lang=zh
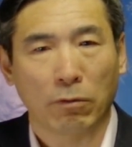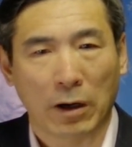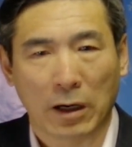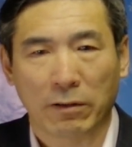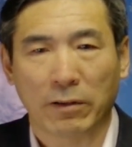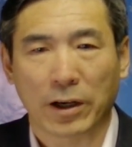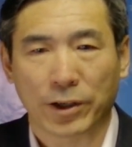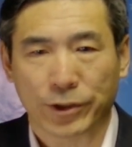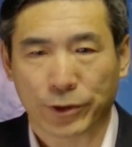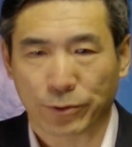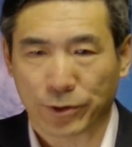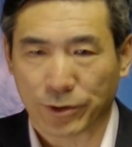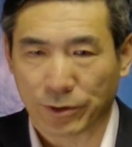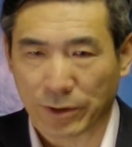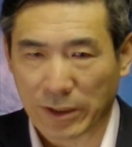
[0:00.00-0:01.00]
往往就
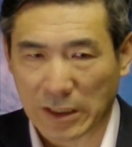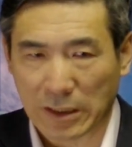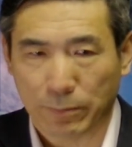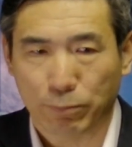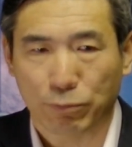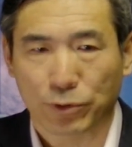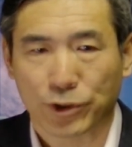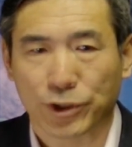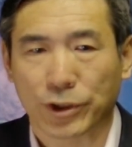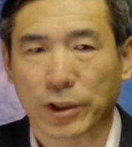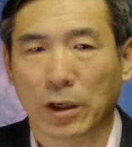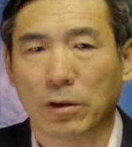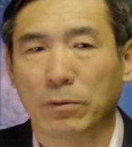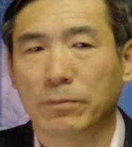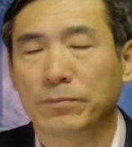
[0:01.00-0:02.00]
是一步之
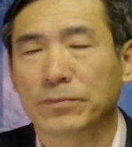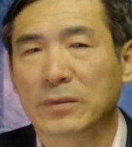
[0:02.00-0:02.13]
遥。